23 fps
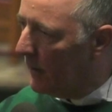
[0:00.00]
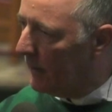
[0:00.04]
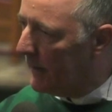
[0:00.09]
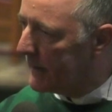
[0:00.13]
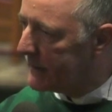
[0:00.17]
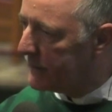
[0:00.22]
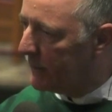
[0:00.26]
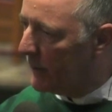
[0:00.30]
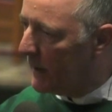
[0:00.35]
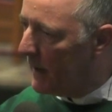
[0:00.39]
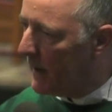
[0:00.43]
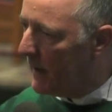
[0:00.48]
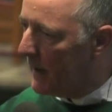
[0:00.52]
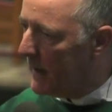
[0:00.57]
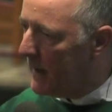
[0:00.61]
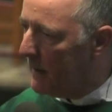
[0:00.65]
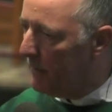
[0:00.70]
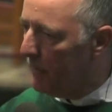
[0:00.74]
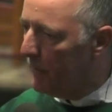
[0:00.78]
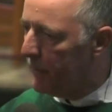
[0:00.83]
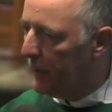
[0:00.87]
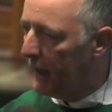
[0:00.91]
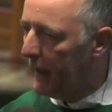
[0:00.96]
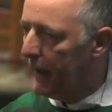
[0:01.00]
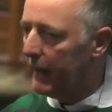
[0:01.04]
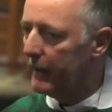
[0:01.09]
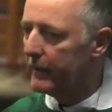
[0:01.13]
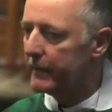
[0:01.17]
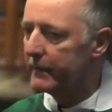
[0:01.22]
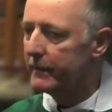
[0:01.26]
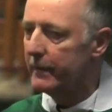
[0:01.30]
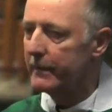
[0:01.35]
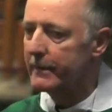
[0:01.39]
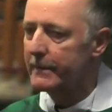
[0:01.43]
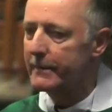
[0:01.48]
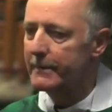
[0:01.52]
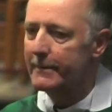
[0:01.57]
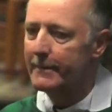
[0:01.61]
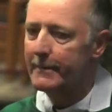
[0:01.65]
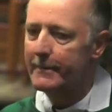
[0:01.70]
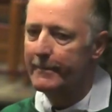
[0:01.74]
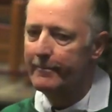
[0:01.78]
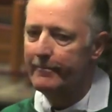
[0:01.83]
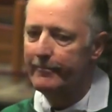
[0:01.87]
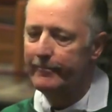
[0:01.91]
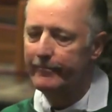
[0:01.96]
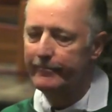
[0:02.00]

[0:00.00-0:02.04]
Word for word: was für ihr Leben prägend ist.